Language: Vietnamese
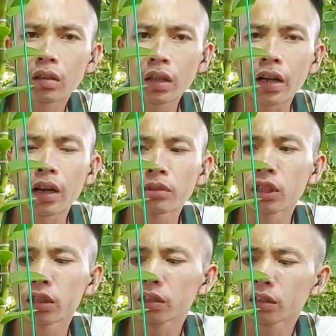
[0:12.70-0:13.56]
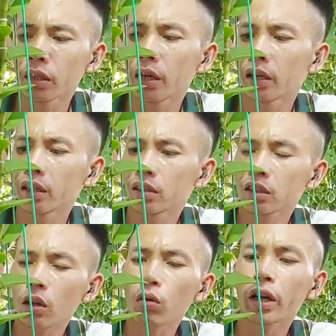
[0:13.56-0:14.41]
Để làm gì? Để
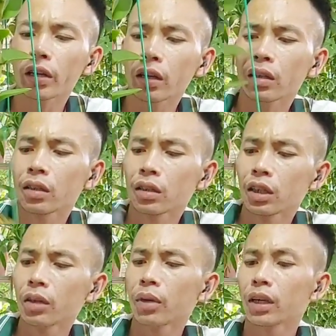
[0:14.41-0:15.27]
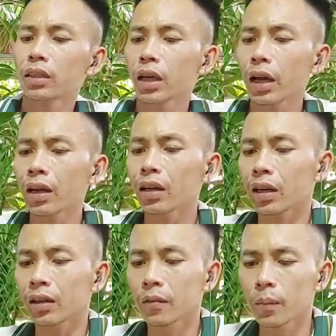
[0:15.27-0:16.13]
sau này ấy, khi mà cái rễ này
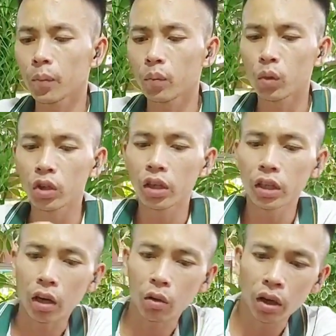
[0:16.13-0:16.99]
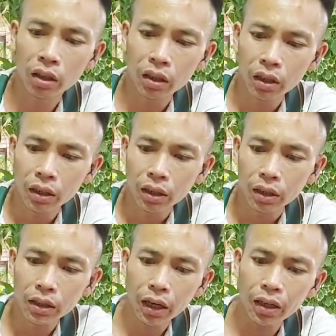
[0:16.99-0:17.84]
này, mọi người hiểu này,
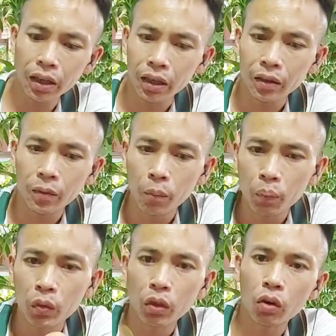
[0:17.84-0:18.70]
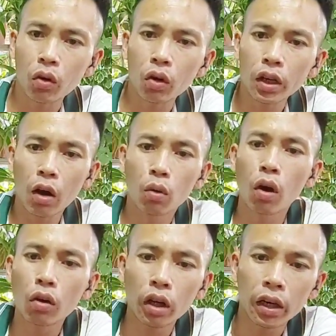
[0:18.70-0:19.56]
cái rễ này này, nó có cái đầu
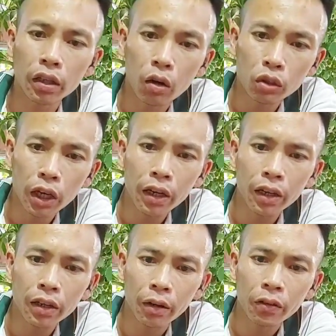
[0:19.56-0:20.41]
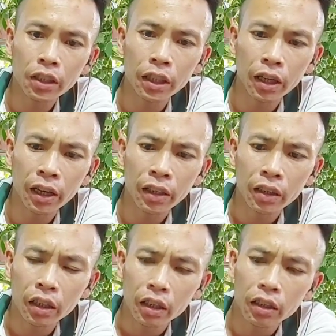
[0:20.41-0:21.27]
lon này, đầu rễ này để phát triển này.
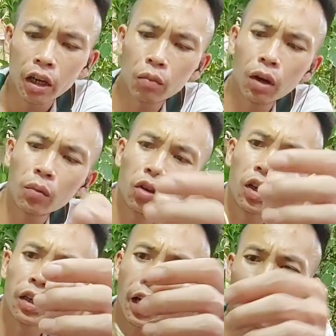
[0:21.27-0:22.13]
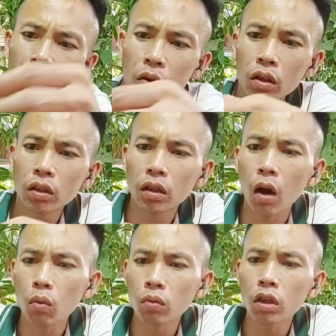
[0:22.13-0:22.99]
Nếu mà mọi người ghép mà nó cứ
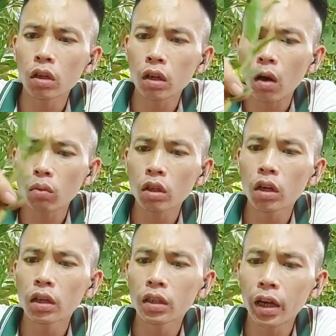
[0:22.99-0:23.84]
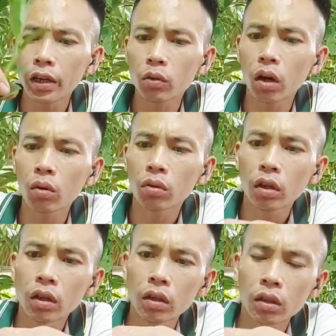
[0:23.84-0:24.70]
đong đưa đong đưa như này đúng không,
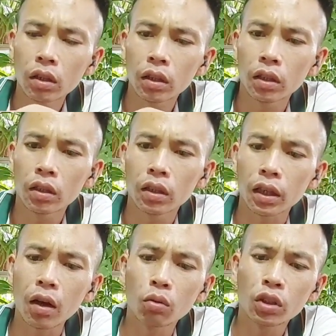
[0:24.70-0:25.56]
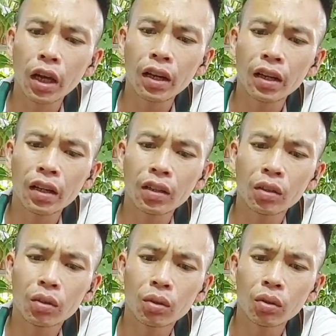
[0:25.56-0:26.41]
thì cái đầu rễ này này
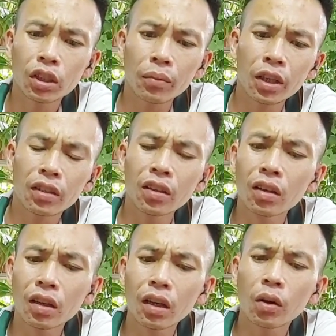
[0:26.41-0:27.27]
nó sẽ bị đưa